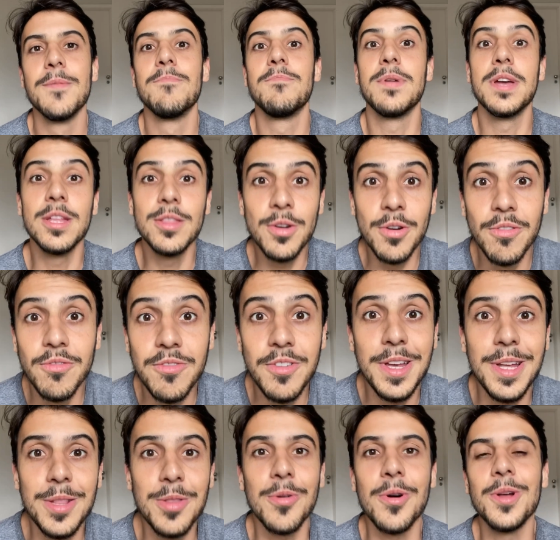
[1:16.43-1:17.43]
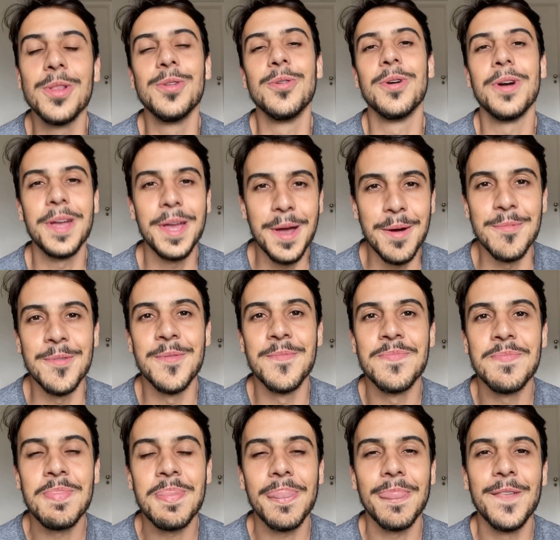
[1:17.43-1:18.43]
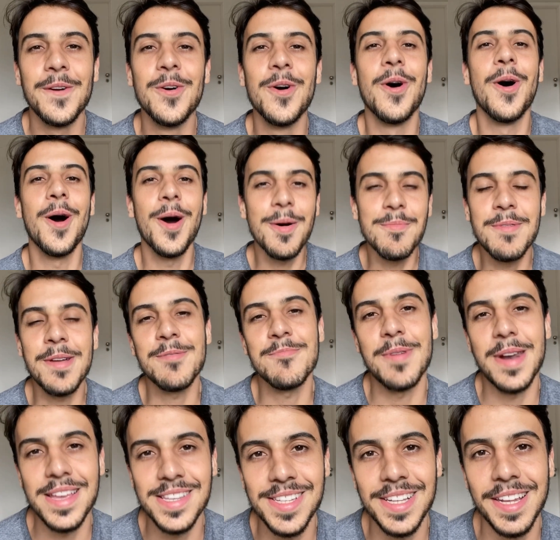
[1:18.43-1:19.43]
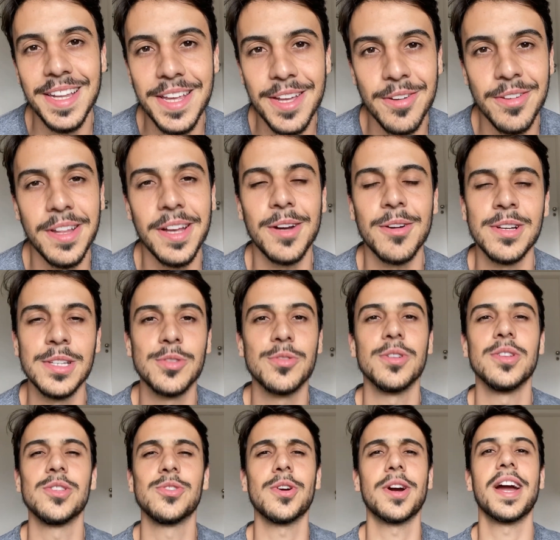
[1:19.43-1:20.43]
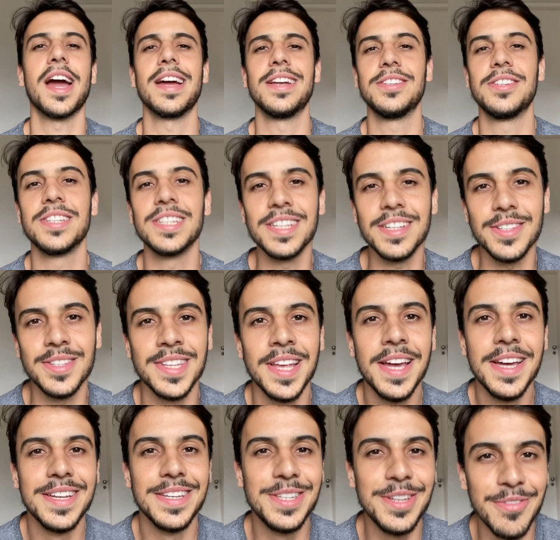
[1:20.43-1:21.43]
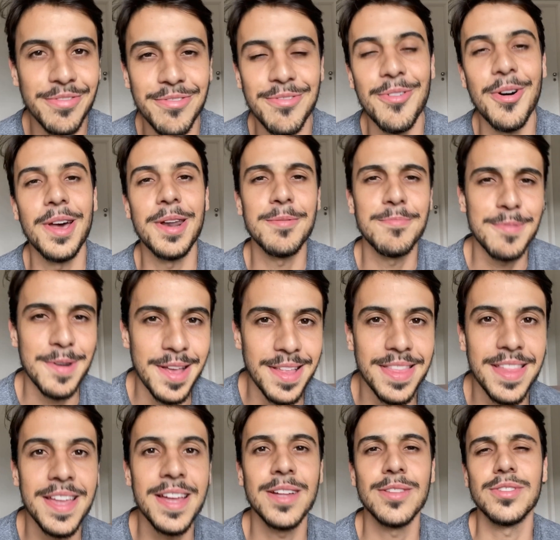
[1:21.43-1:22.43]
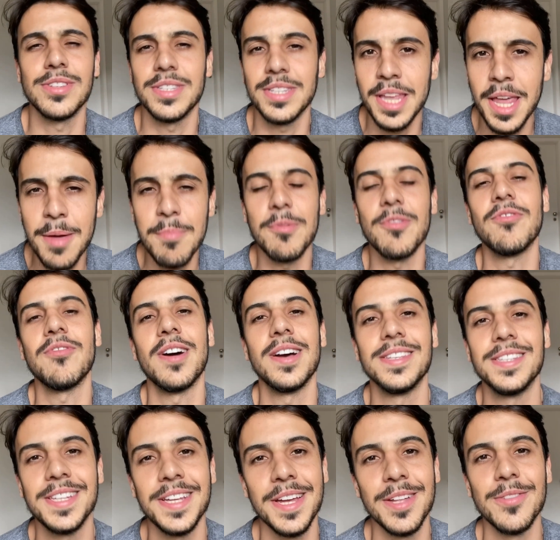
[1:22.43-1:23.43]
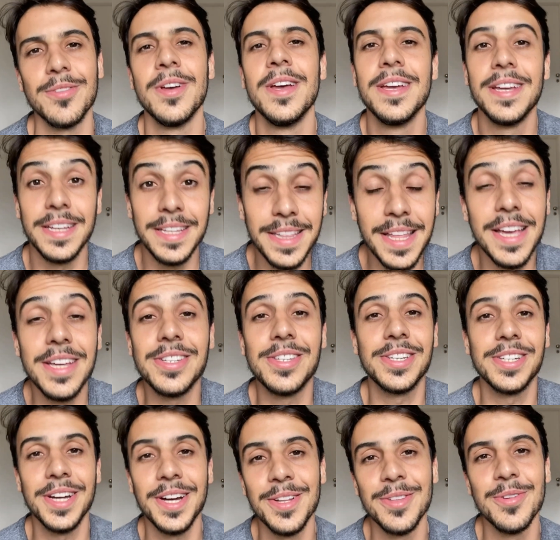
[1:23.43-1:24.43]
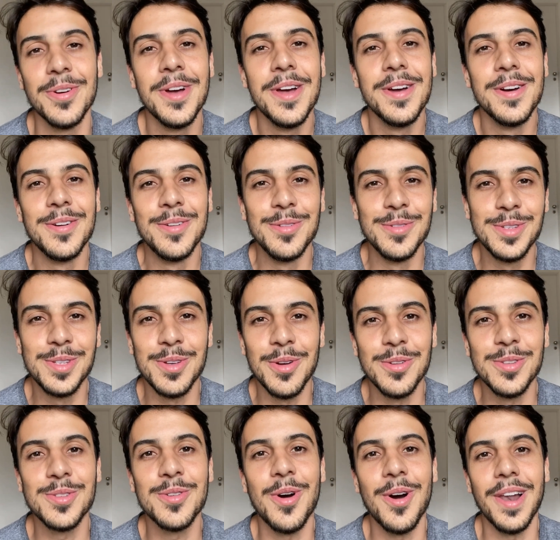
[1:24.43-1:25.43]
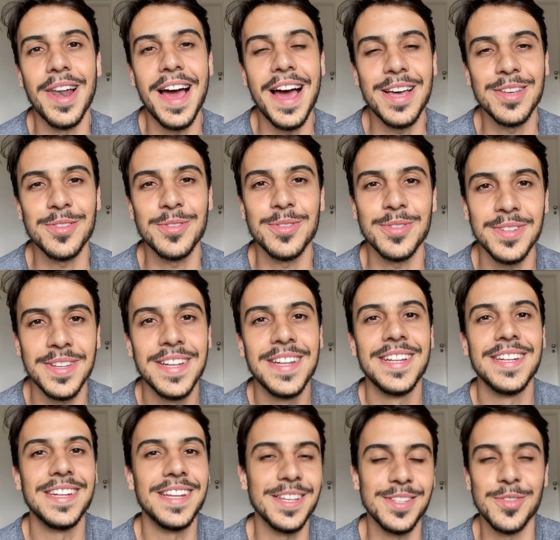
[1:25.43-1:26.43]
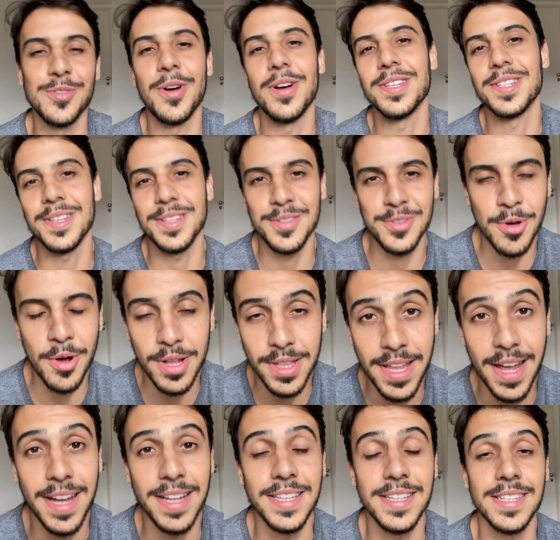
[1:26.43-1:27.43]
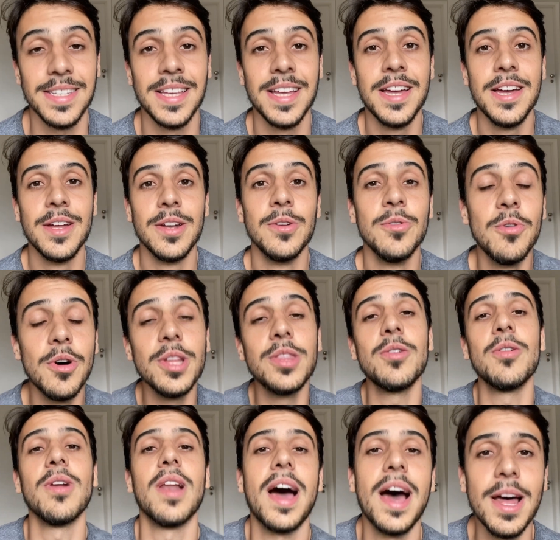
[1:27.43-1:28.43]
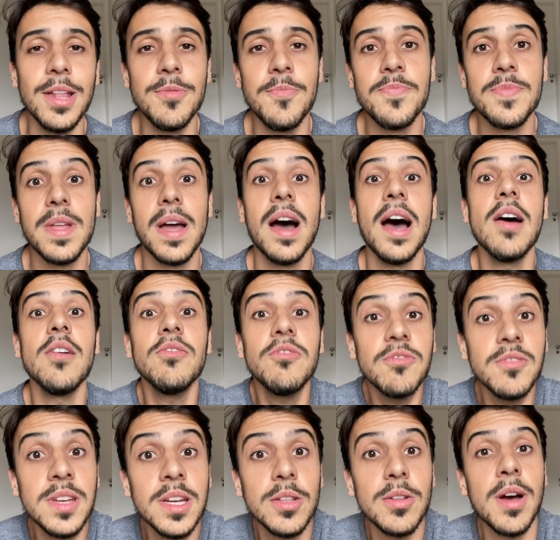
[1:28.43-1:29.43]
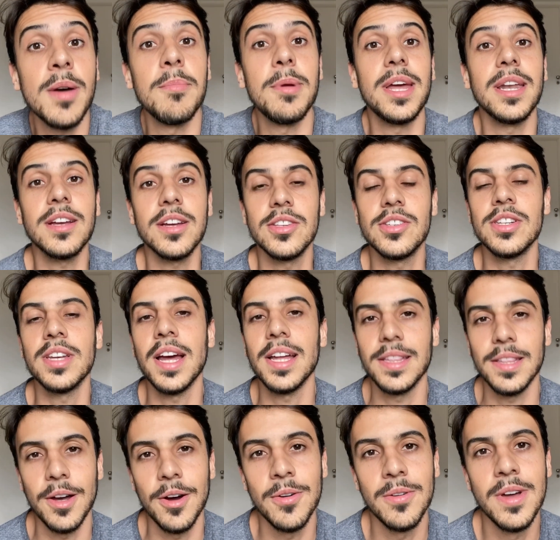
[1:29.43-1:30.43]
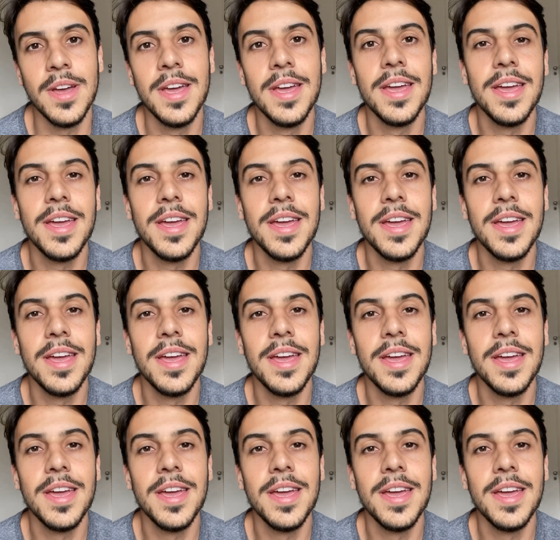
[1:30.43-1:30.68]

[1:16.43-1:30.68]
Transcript: Pedro Vitor do Remo, o Robin brasileiro, né, com as suas jogadinhas de fora para dentro, sempre fazendo e deixando os seus golaços nas nossas rodadas. No outro lado, Rafinha do América de Natal.